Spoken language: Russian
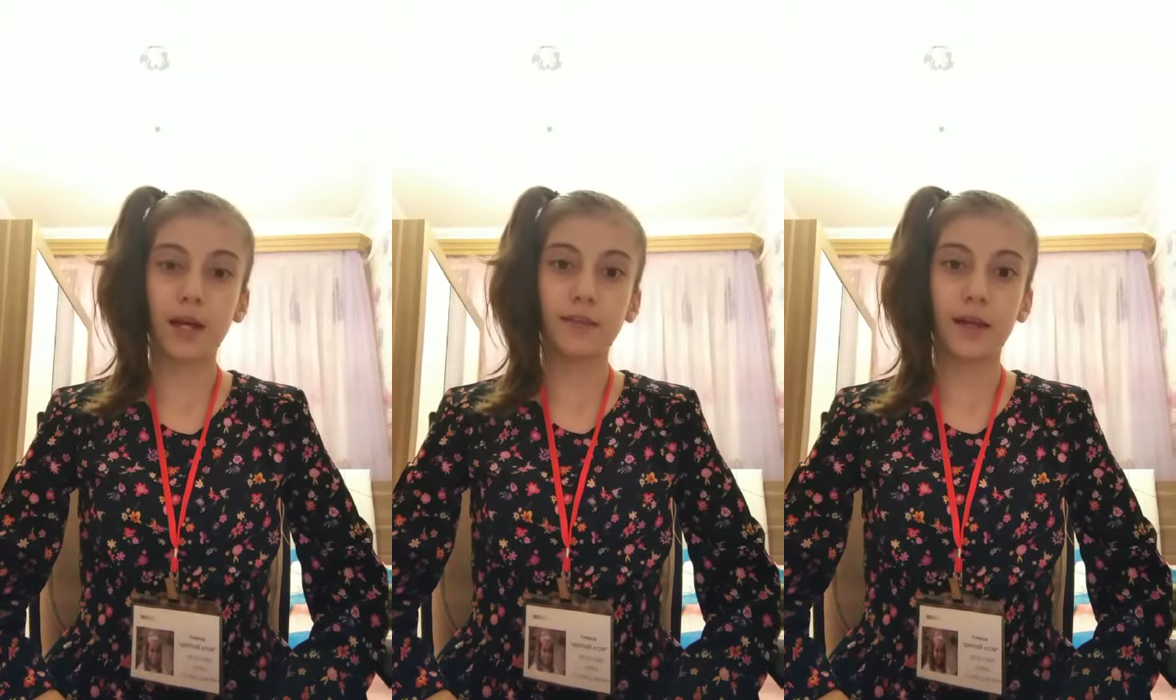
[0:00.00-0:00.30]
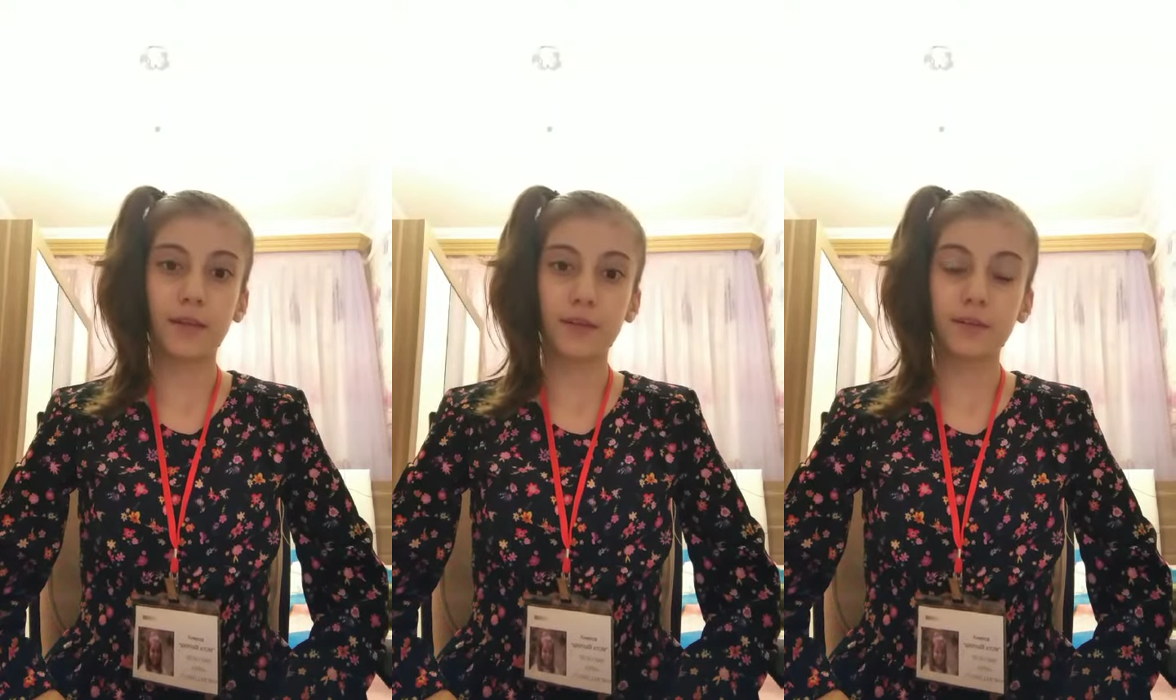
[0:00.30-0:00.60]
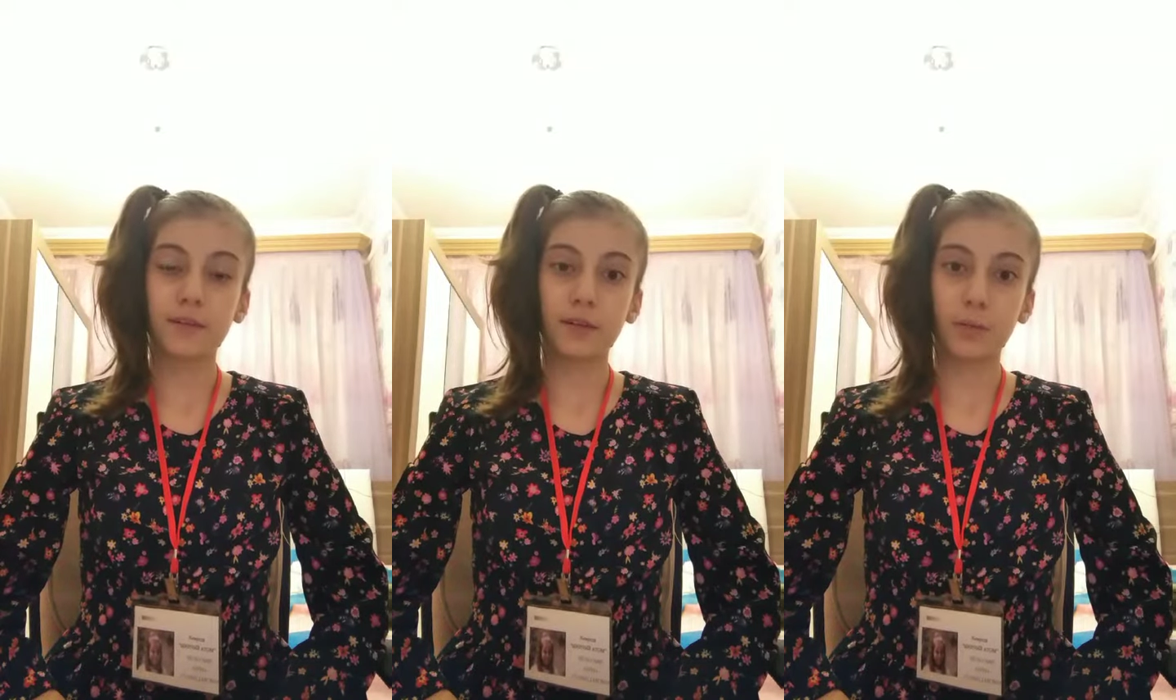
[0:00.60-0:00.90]
На нас
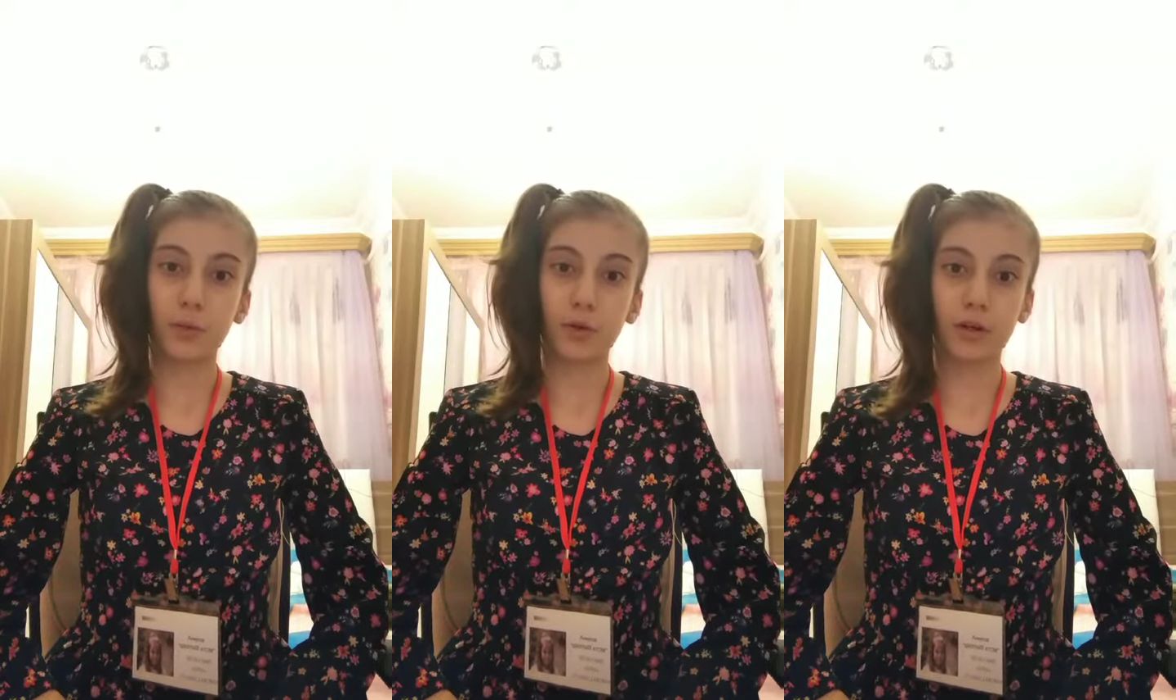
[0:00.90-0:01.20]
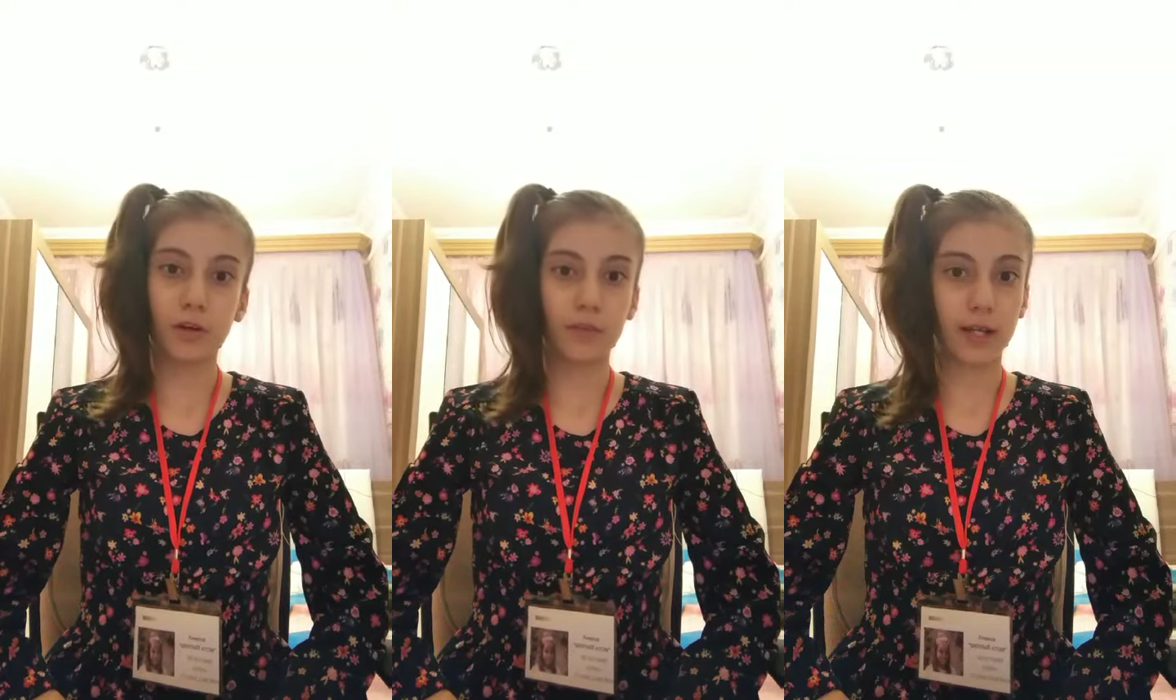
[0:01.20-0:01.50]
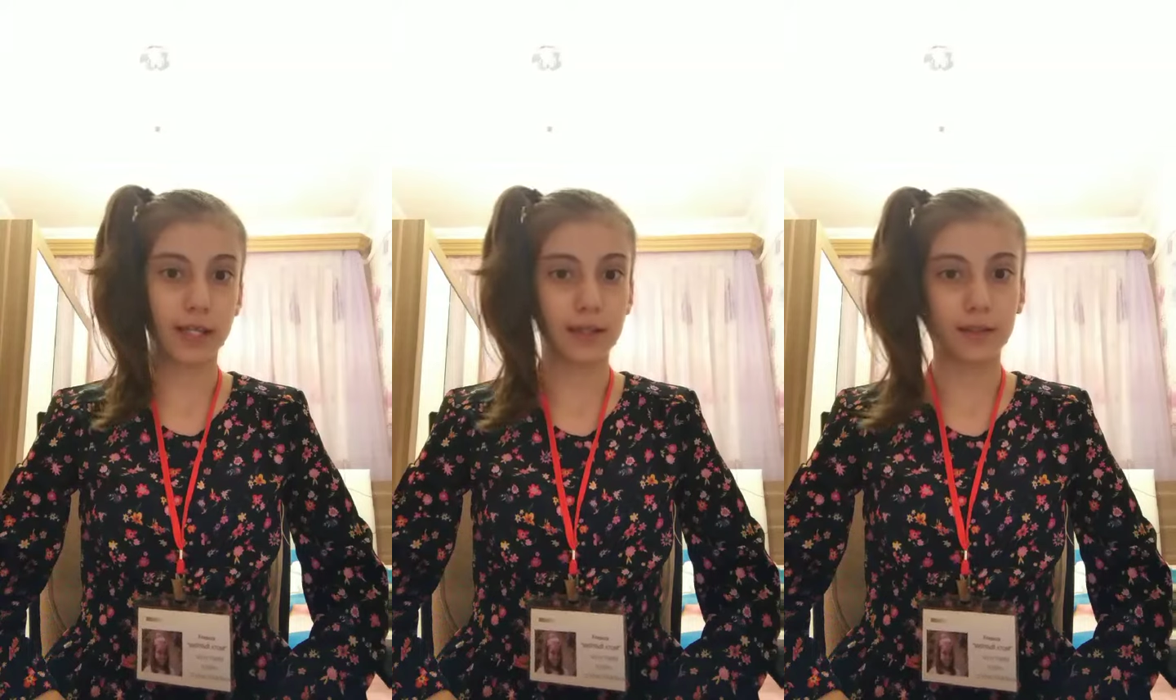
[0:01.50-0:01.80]
до сих пор
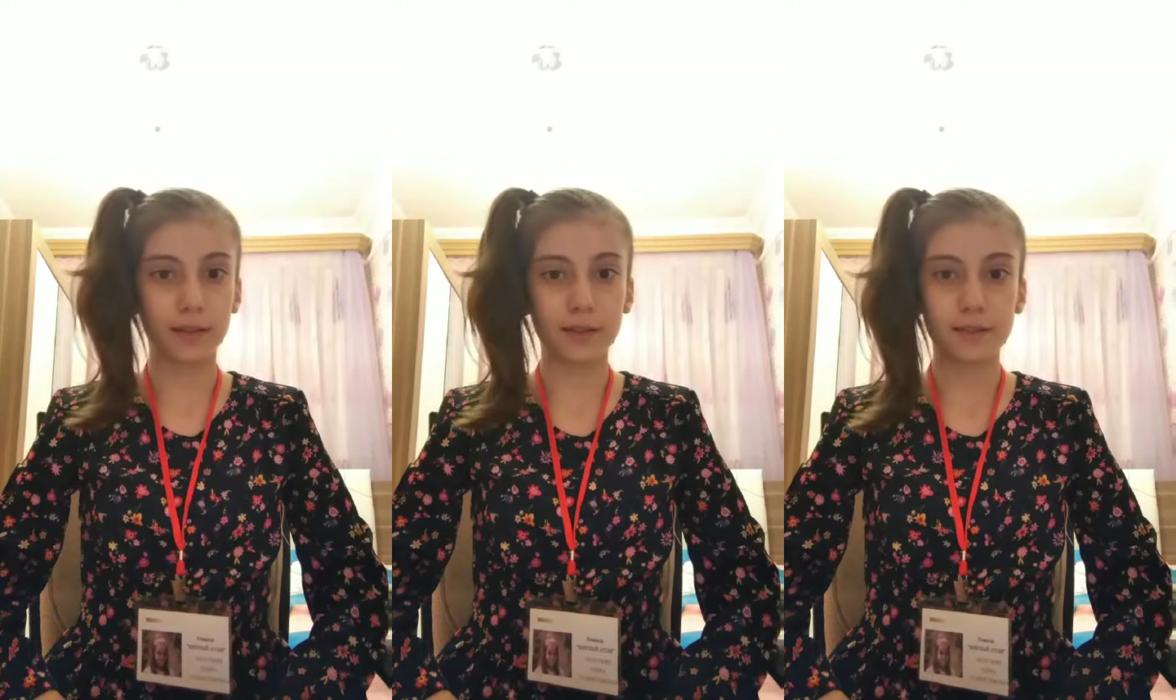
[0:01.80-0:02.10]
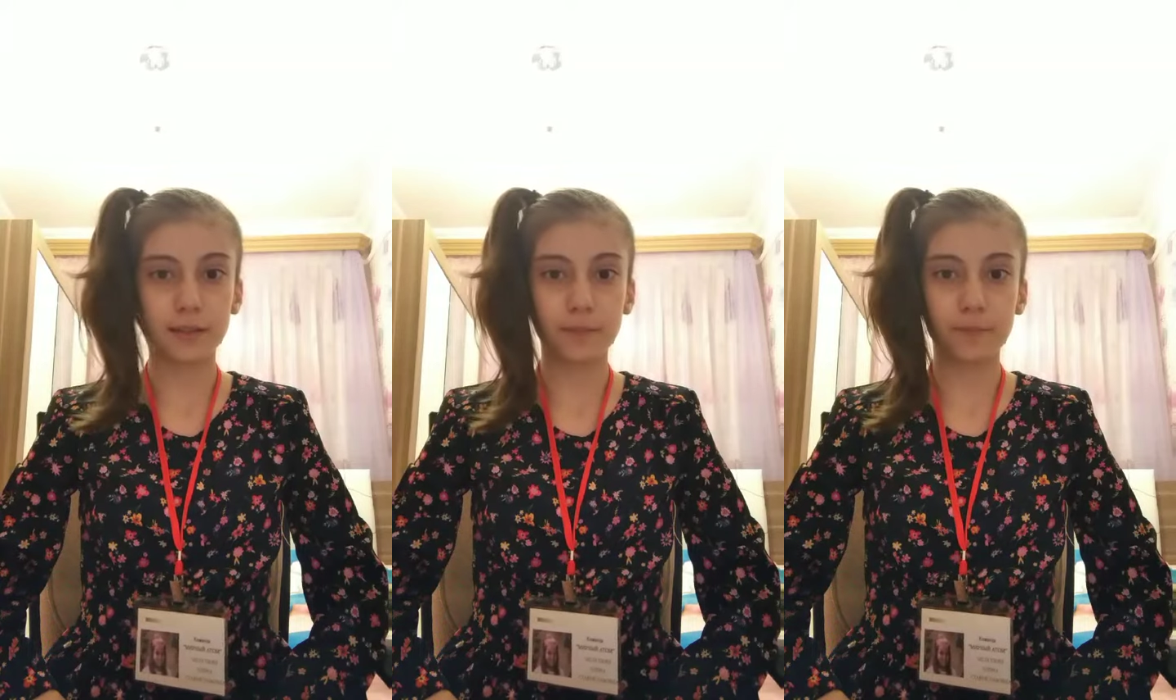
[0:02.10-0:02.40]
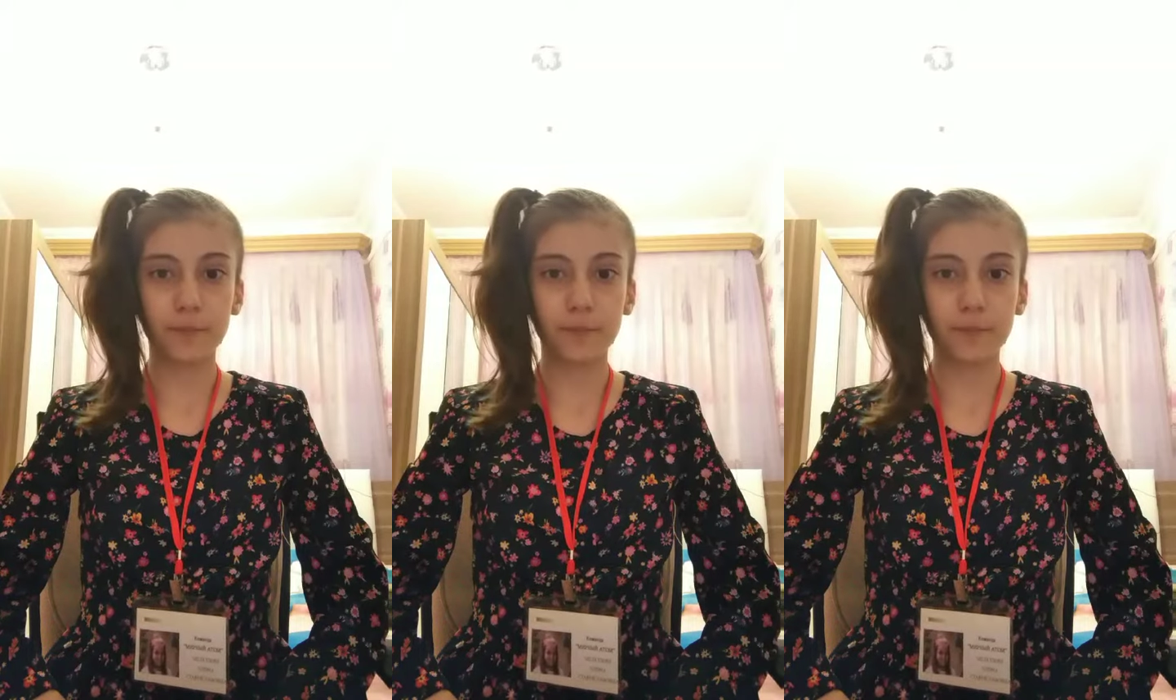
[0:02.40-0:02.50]
военные сны,